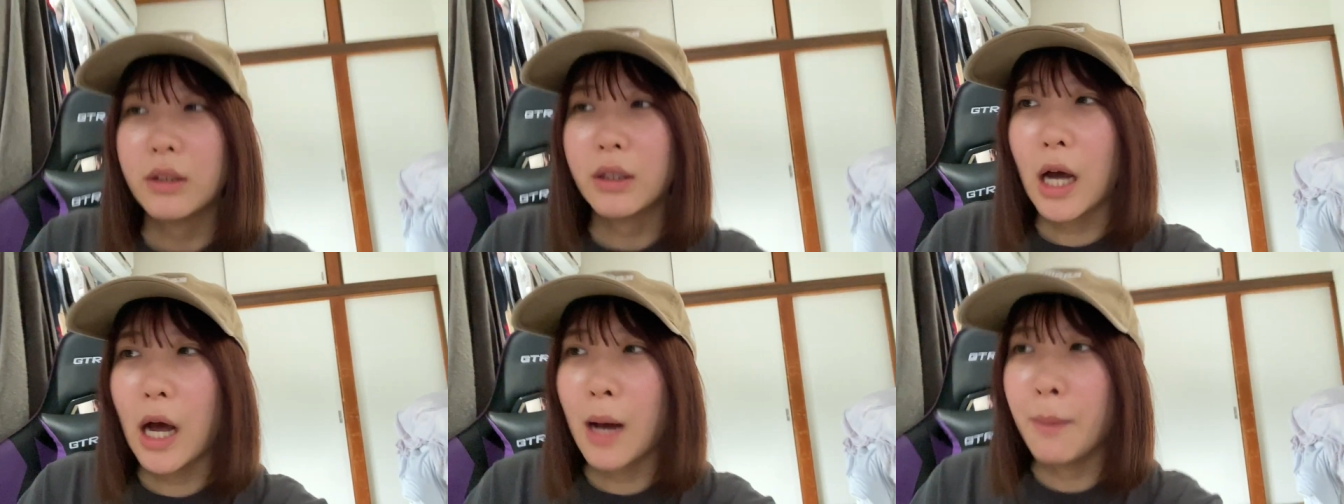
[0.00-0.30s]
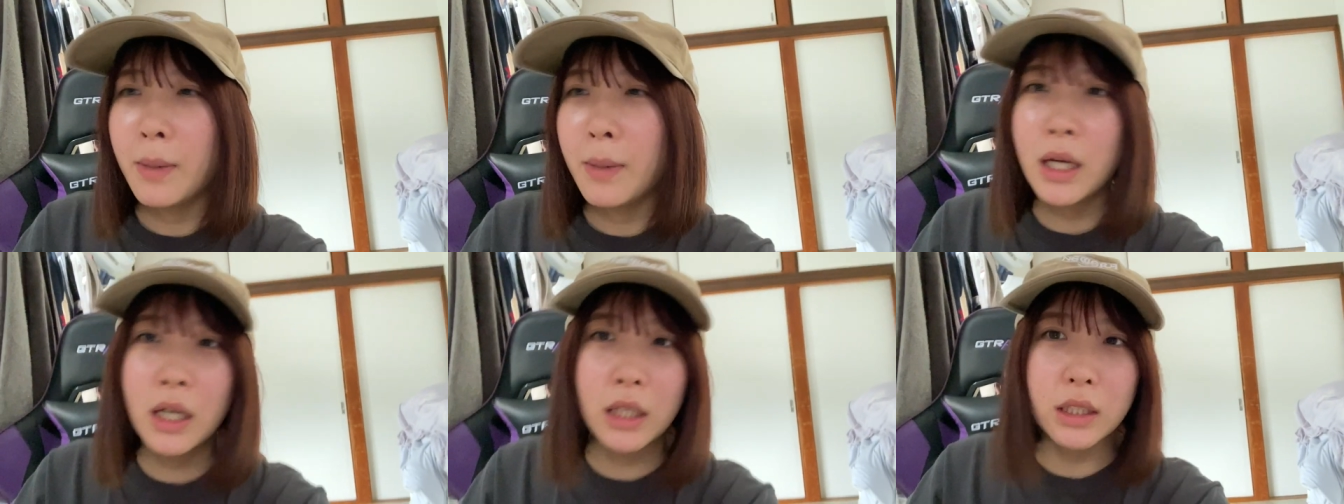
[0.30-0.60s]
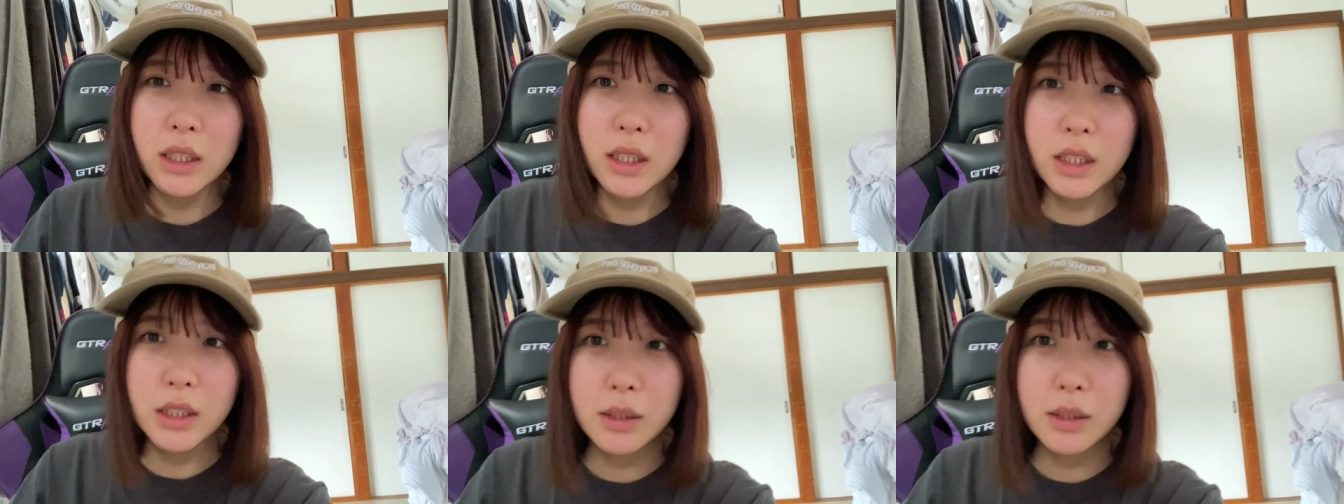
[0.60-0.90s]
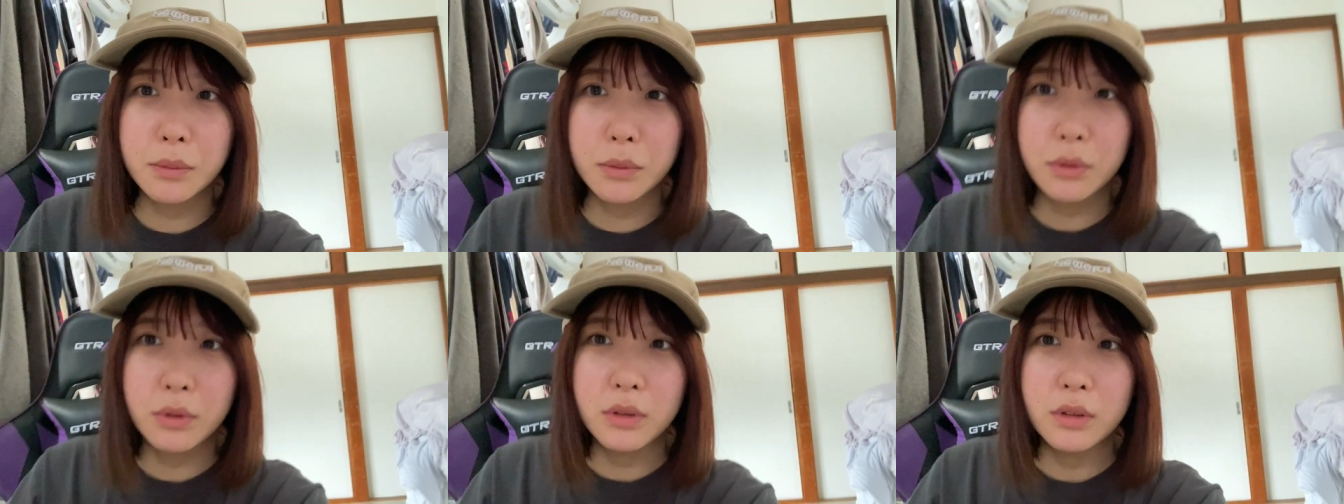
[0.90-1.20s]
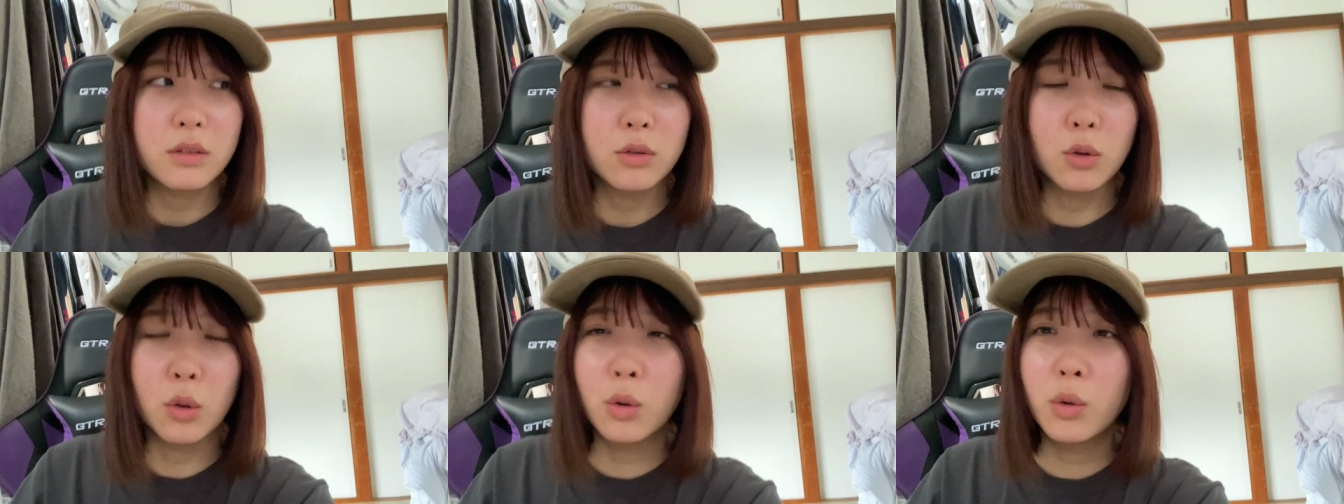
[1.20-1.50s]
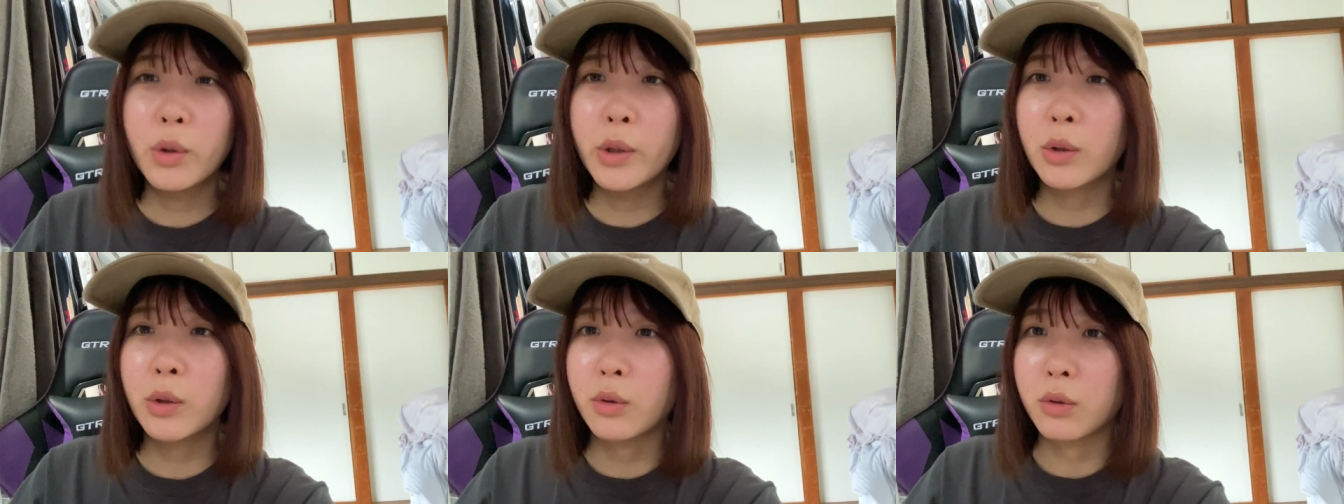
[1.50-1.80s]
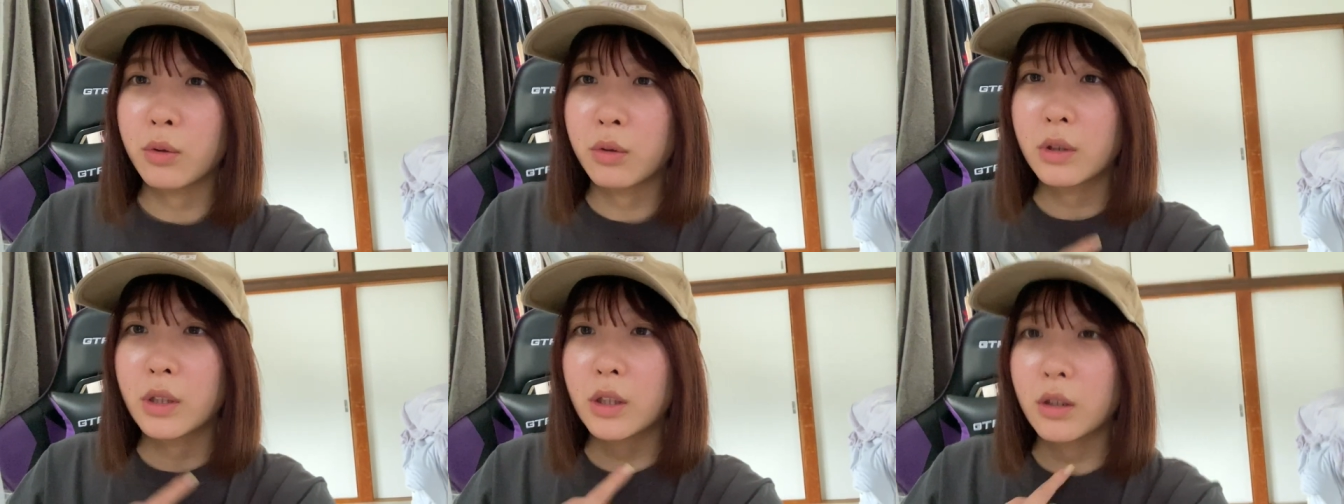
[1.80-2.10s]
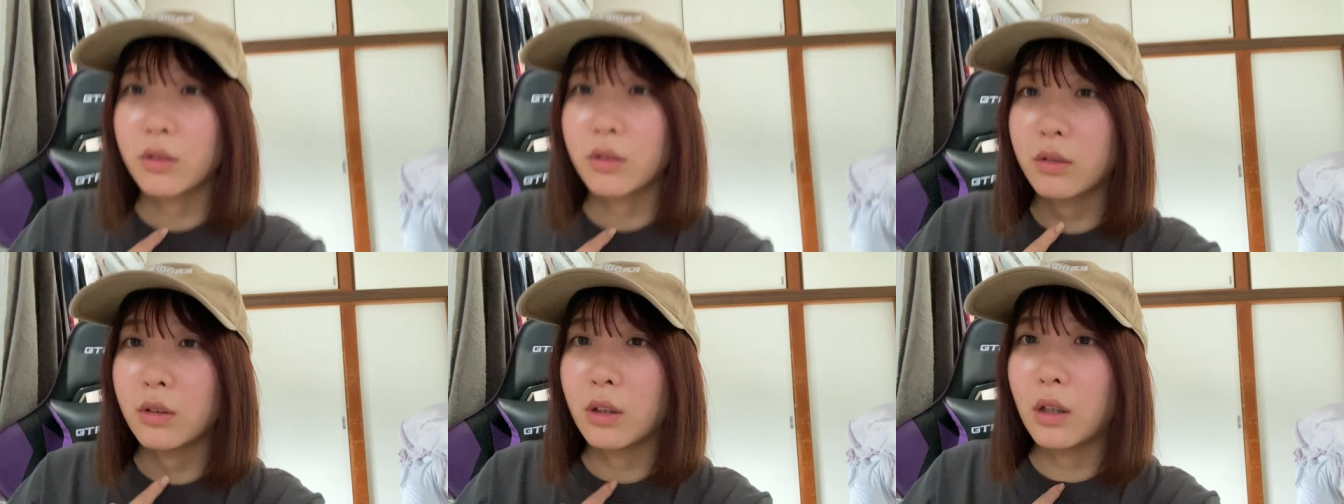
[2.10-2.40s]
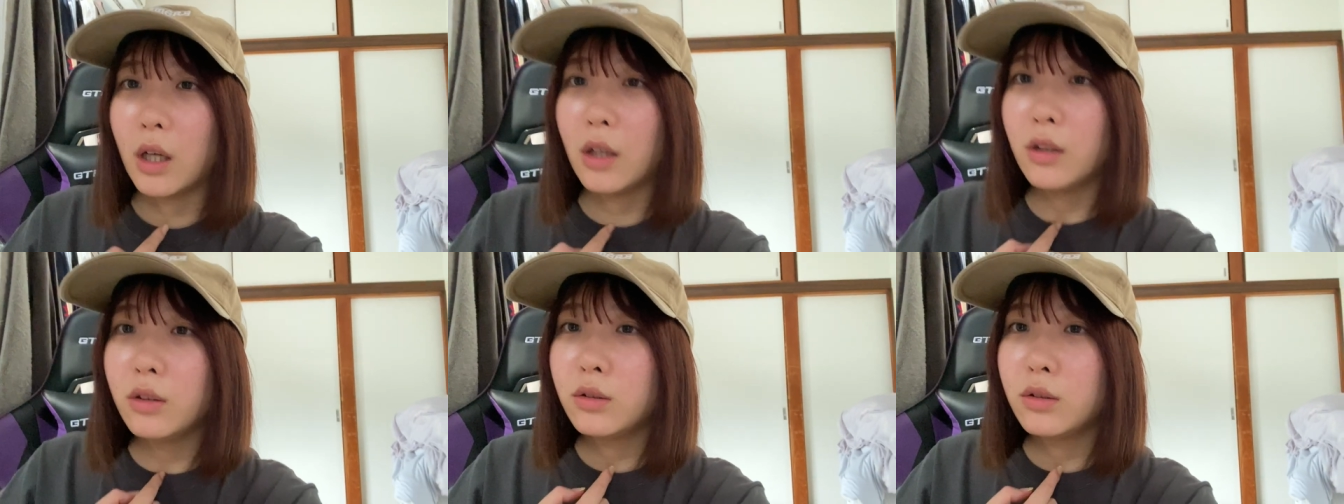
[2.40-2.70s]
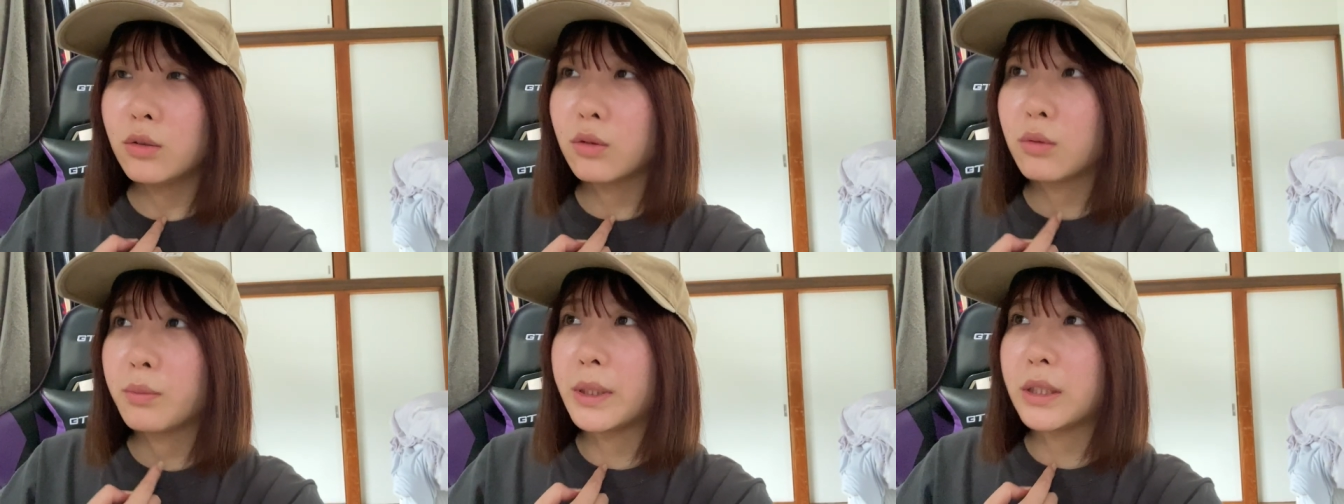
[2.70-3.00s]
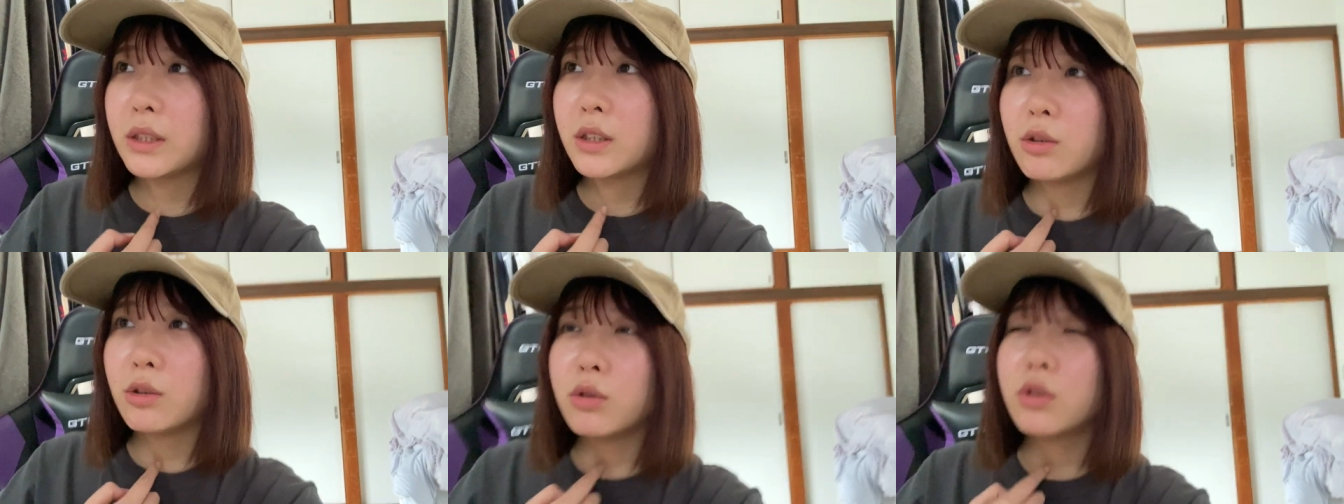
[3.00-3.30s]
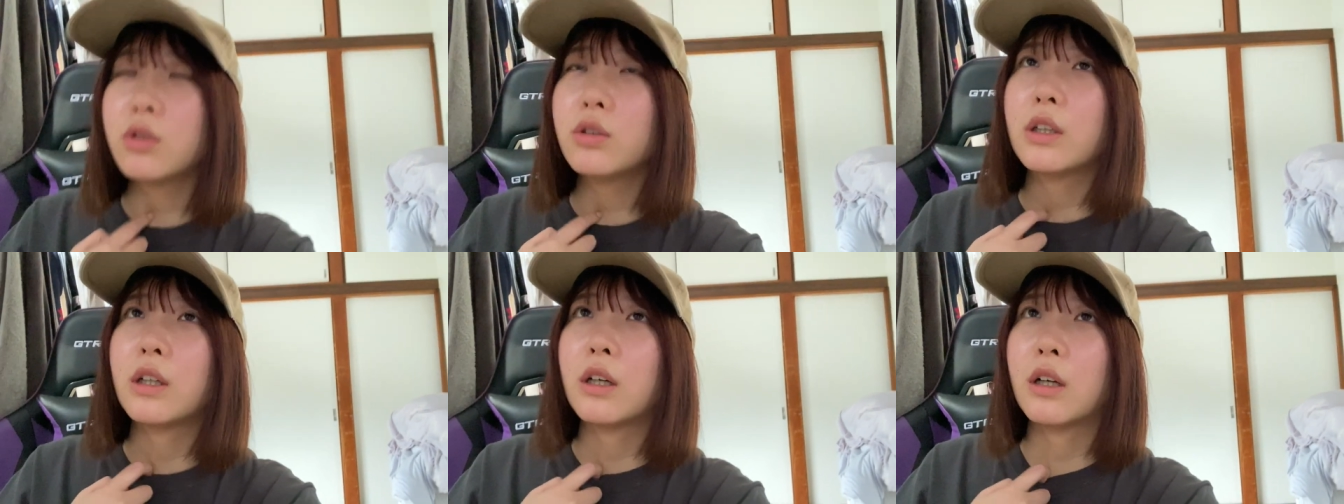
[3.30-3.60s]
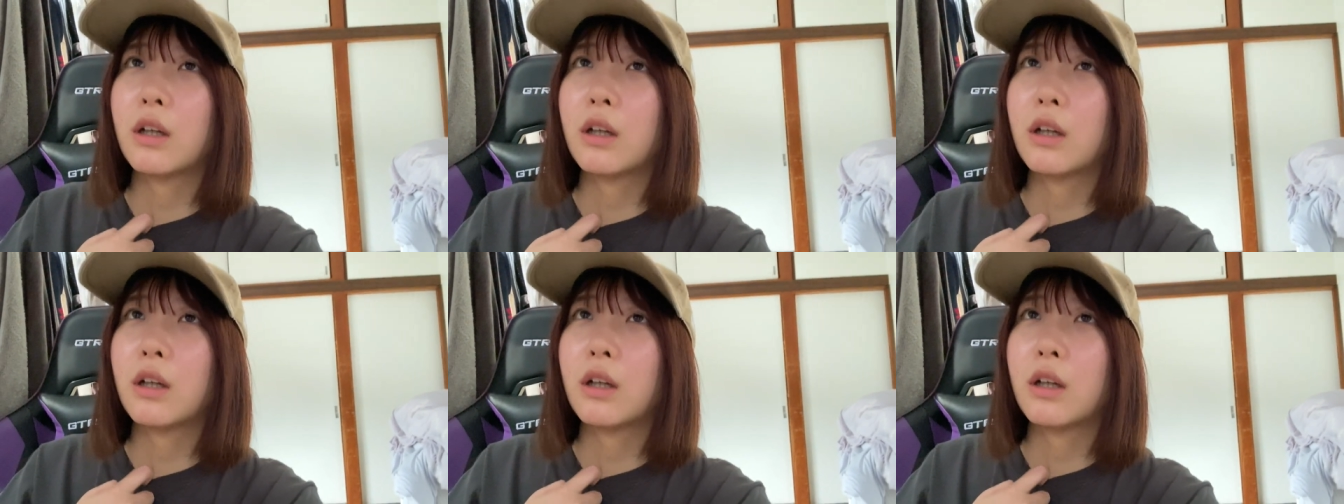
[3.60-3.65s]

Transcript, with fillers: 甘かった自分。とろいのよ、基本。歩くのめっちゃ遅いか